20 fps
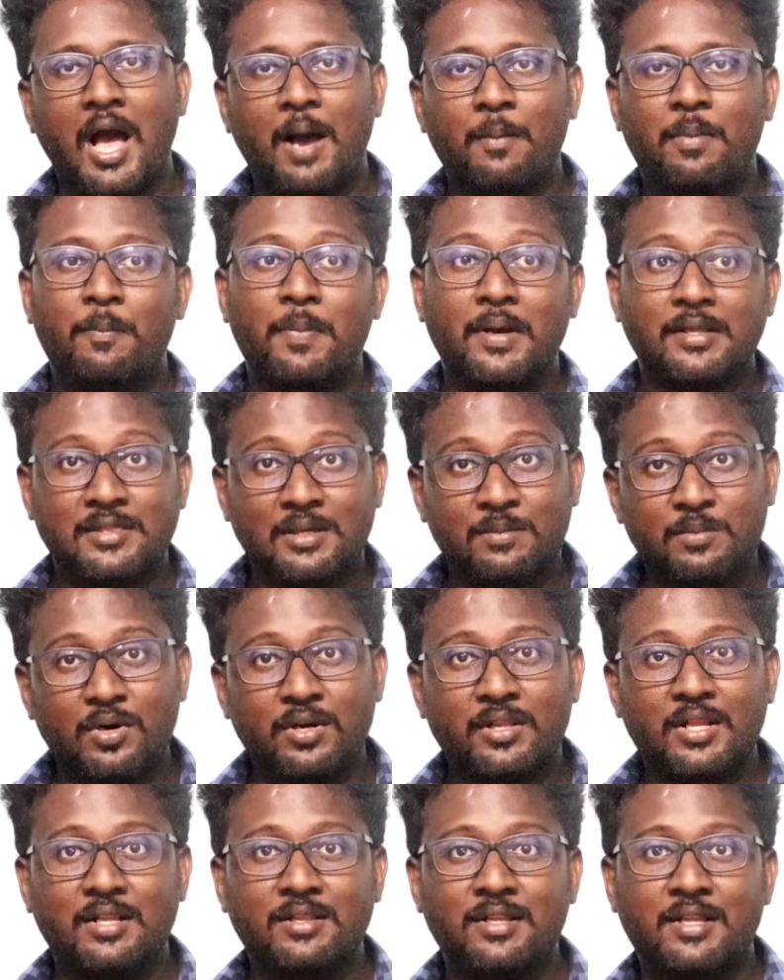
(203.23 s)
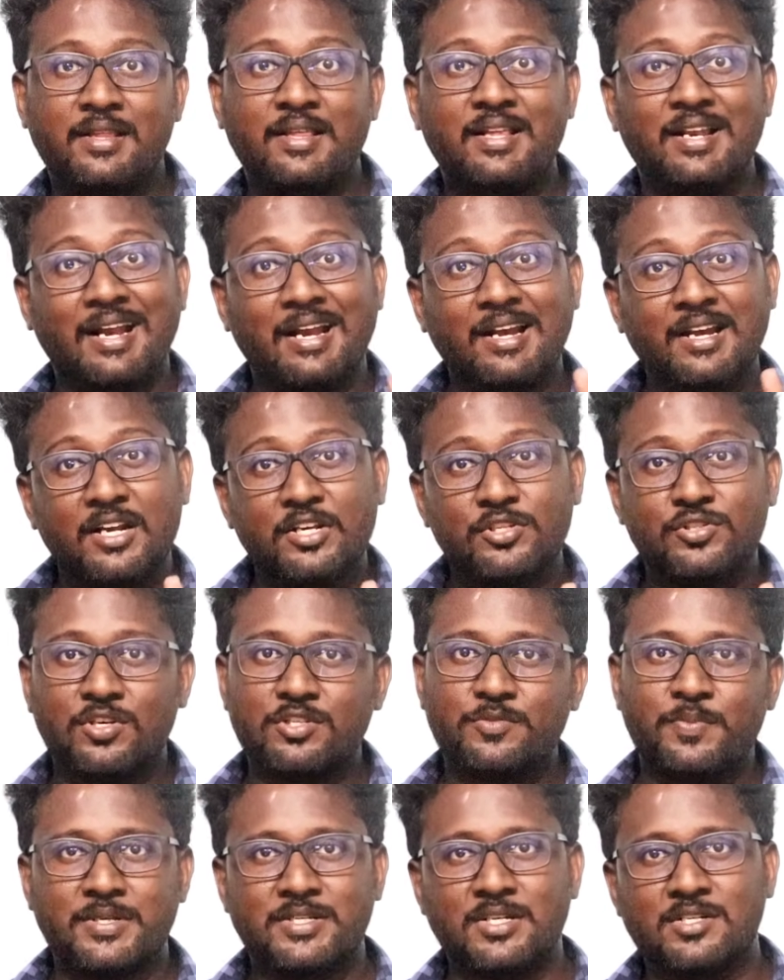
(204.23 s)
அப்போ பத்தொம்போதாம் தேதி ரெண்டு ஷோ
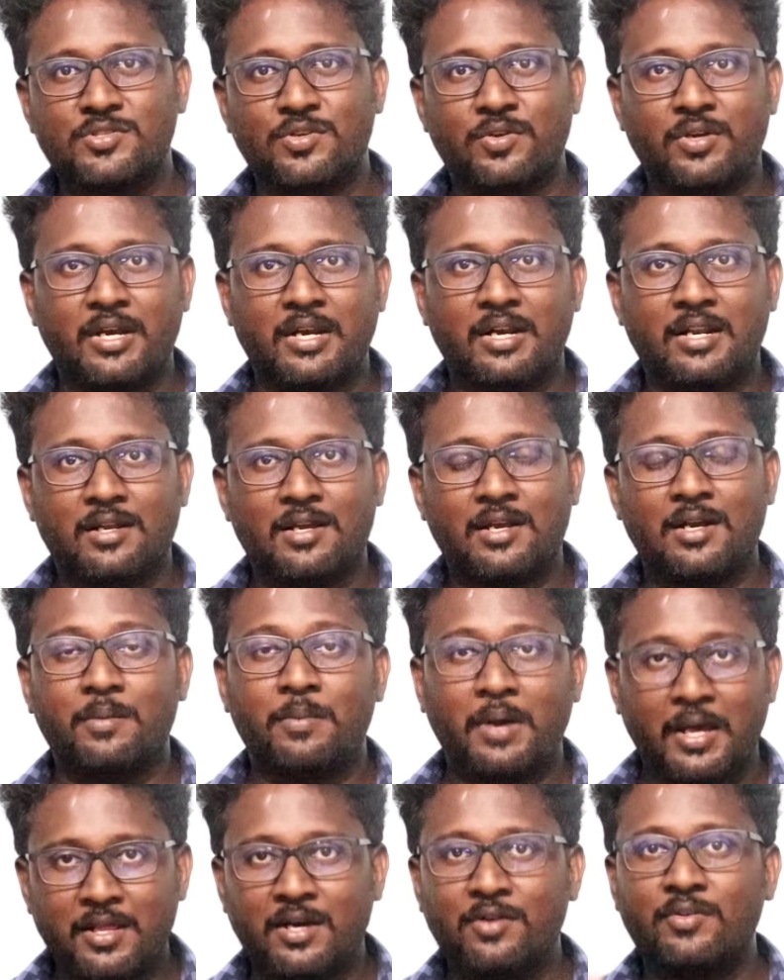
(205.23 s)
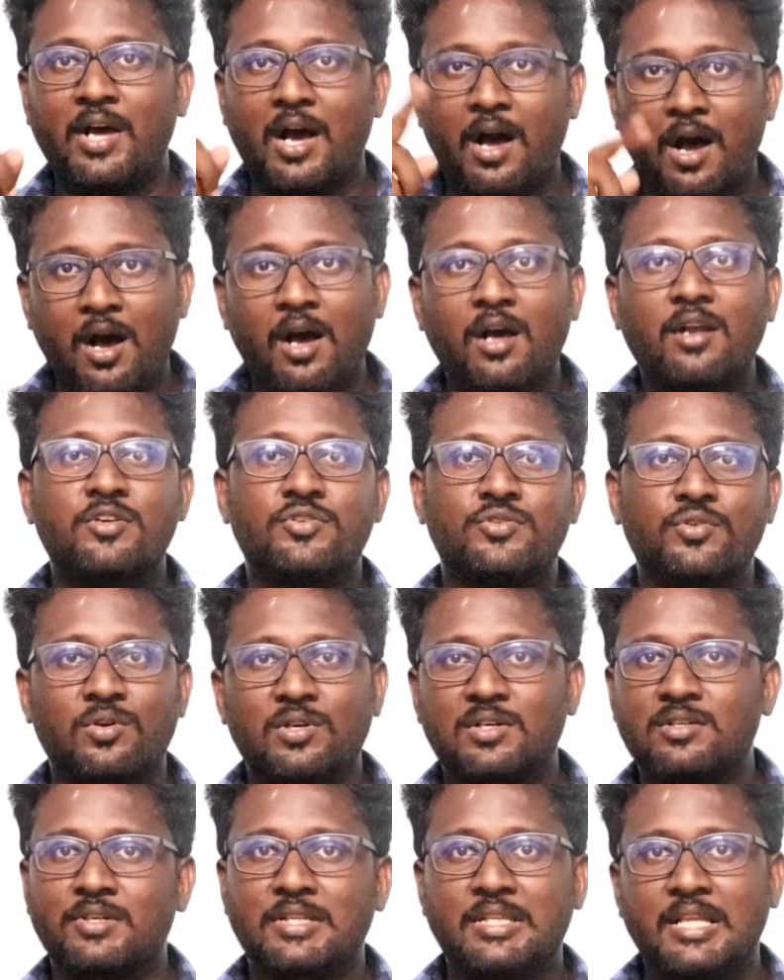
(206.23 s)
ஸ்பெஷல் ஷோ கேட்டிருக்காங்க அதாவது ஆறு
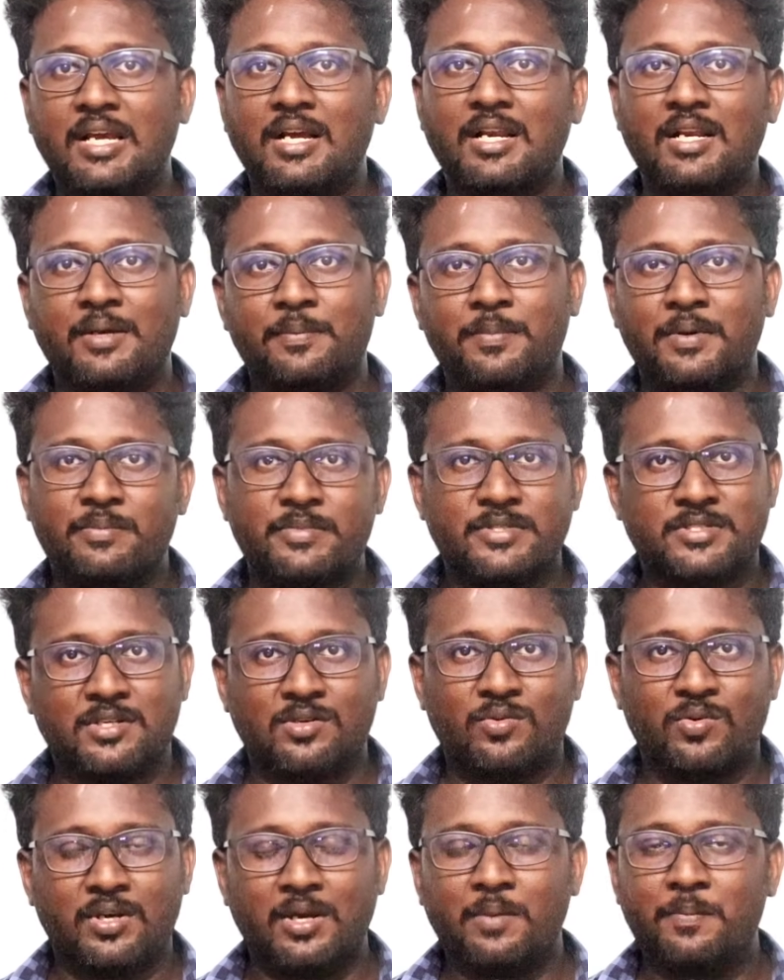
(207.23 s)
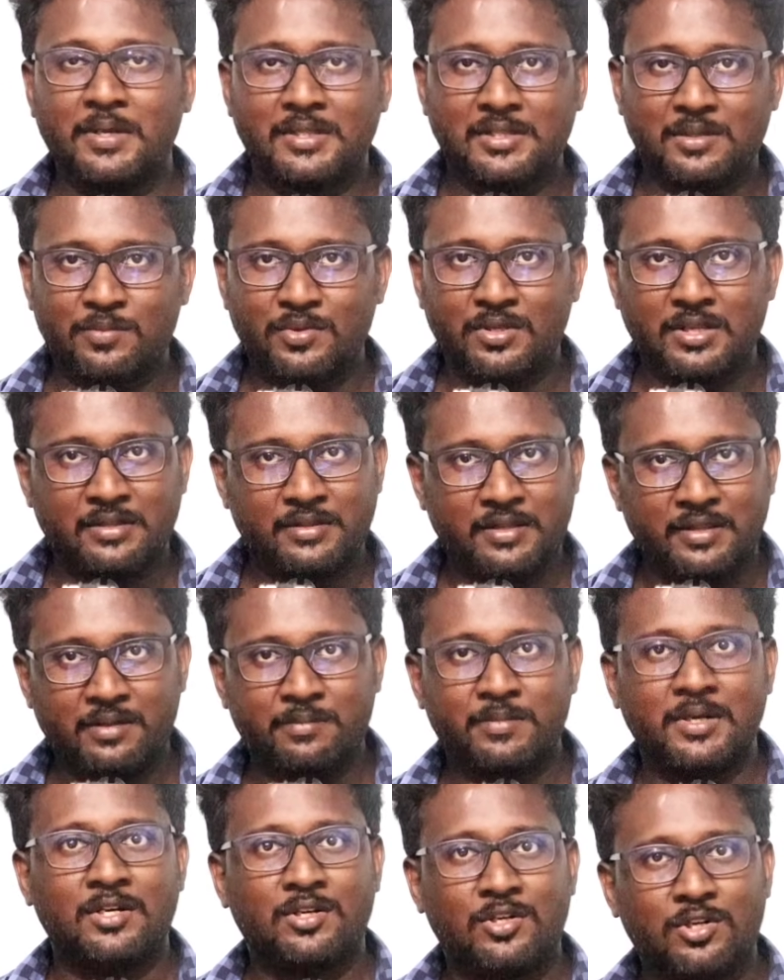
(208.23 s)
ஷோக்கு வந்து எங்களுக்கு பர்மிஷன் கொடுங்க பத்தொம்போதாம் தேதி
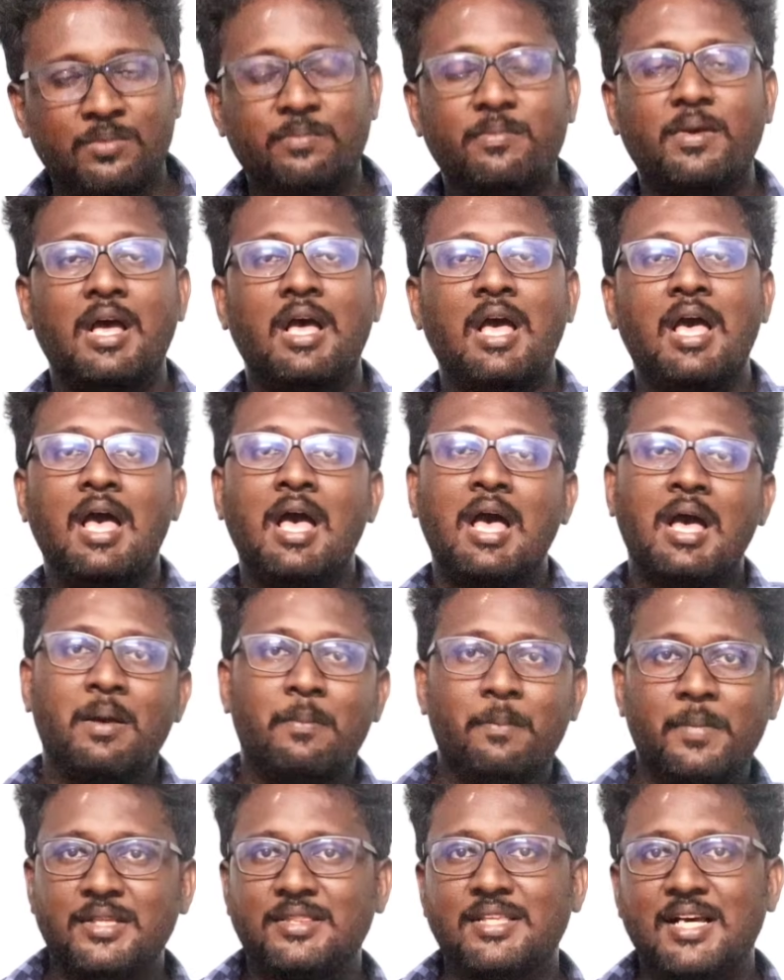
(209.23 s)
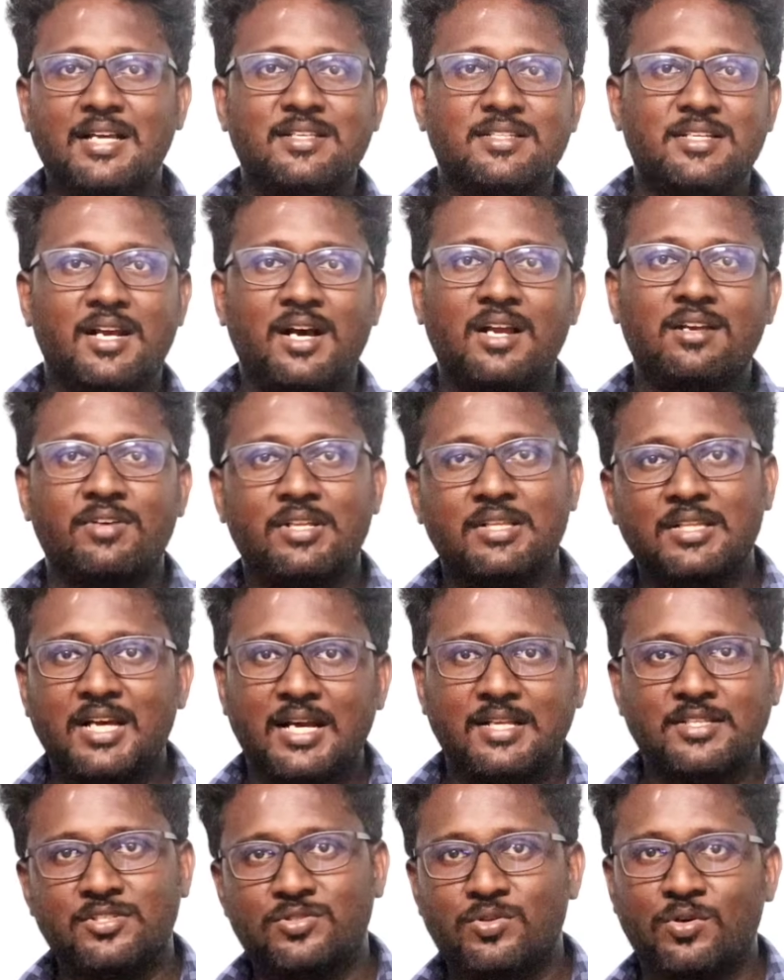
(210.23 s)
மட்டும் மித்த அஞ்சு நாள் வந்து
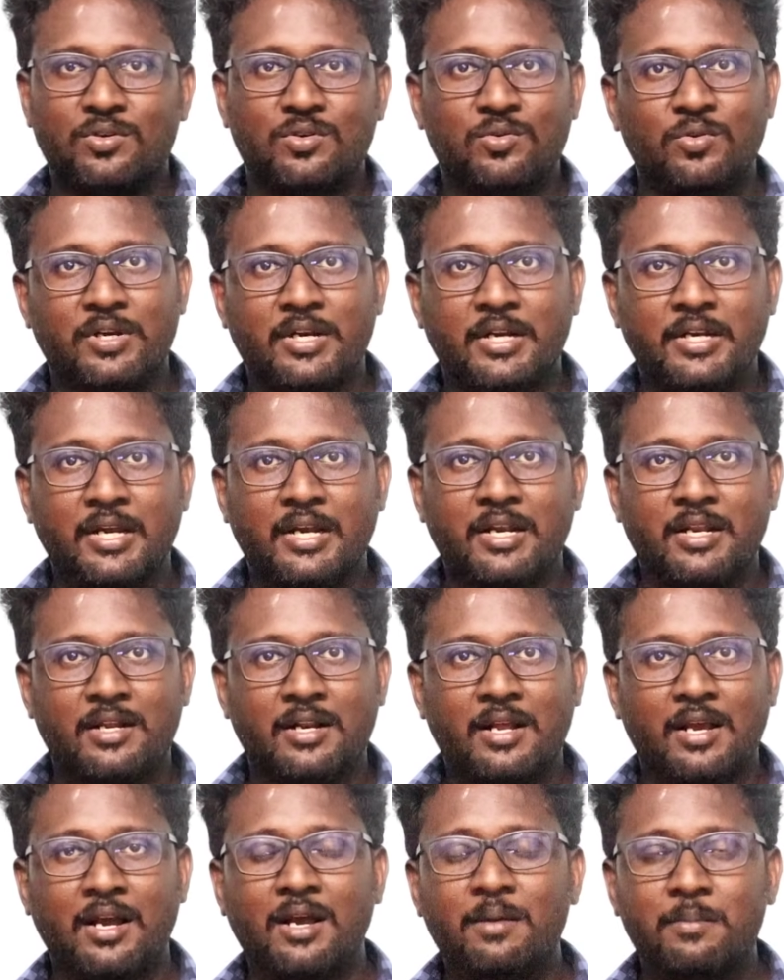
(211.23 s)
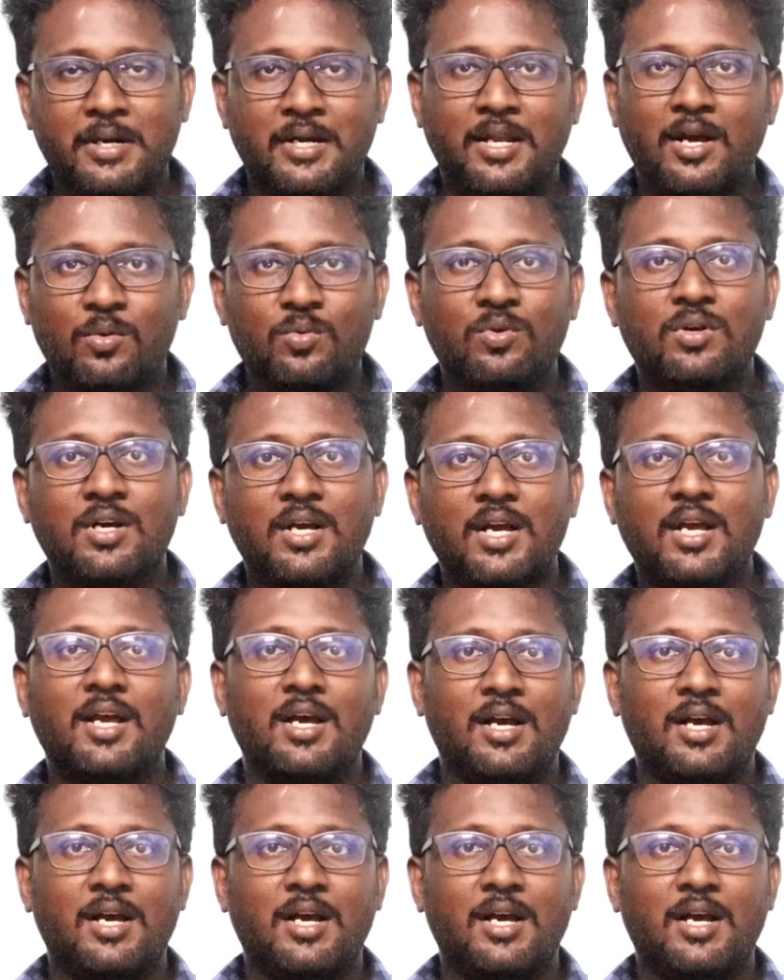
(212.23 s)
அஞ்சு ஷோ கொடுங்கன்னு கேட்டிருக்கிறாங்க பட் அவங்க